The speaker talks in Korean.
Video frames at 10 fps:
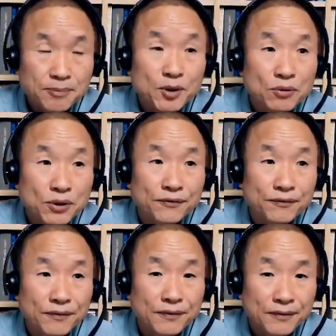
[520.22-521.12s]

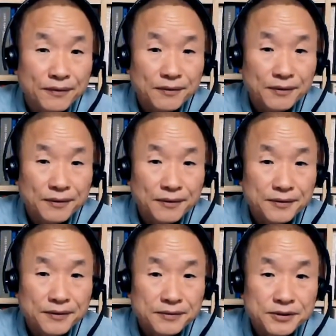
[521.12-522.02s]
미국은
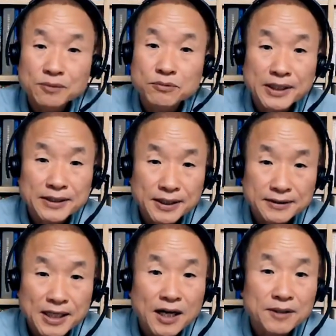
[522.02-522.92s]
지금도
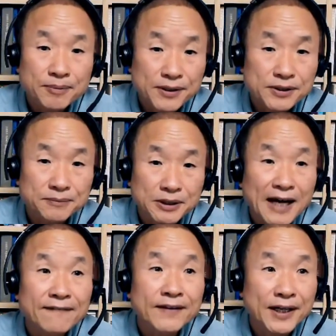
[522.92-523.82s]
단장 상황이 벌어지면
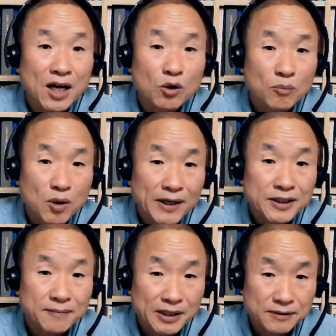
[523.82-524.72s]
한 달에 항공모함
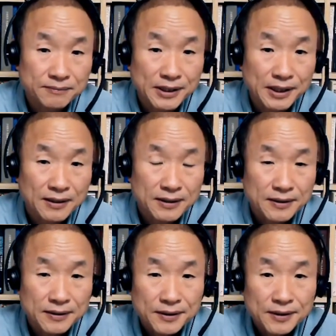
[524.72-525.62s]
한 대 만듭니다.
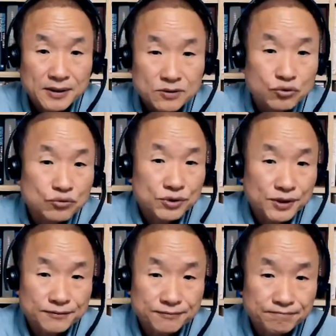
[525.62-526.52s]

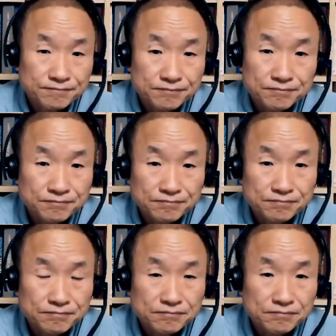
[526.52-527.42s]
중국은
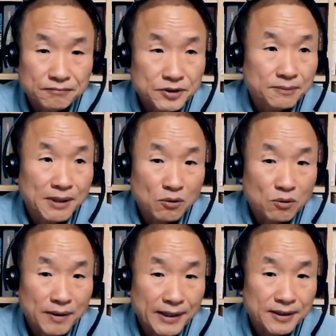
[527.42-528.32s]
지금
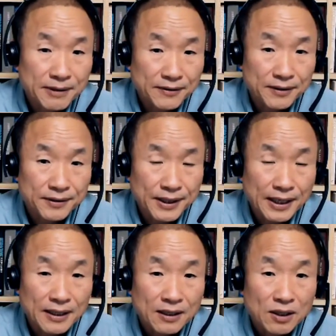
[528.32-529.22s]
항공모함 한 대
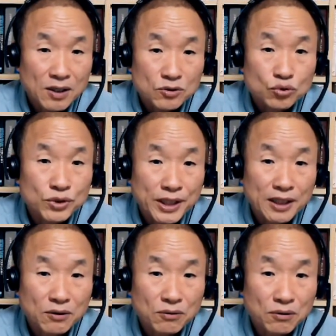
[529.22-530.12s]
만드는데
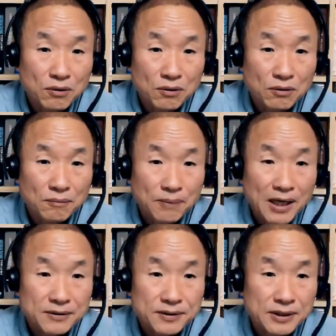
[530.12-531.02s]
수리해갖고
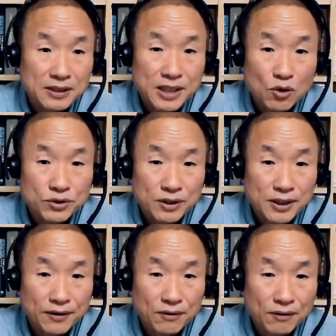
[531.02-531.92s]
바깥에서는 다 4, 5년
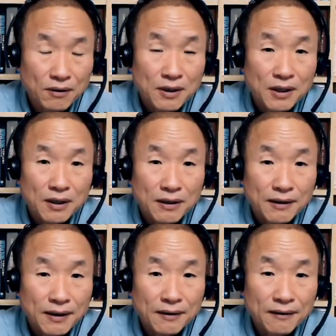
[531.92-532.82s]
걸렸고
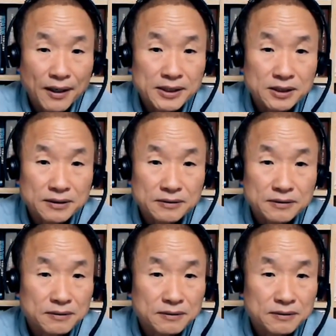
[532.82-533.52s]
아직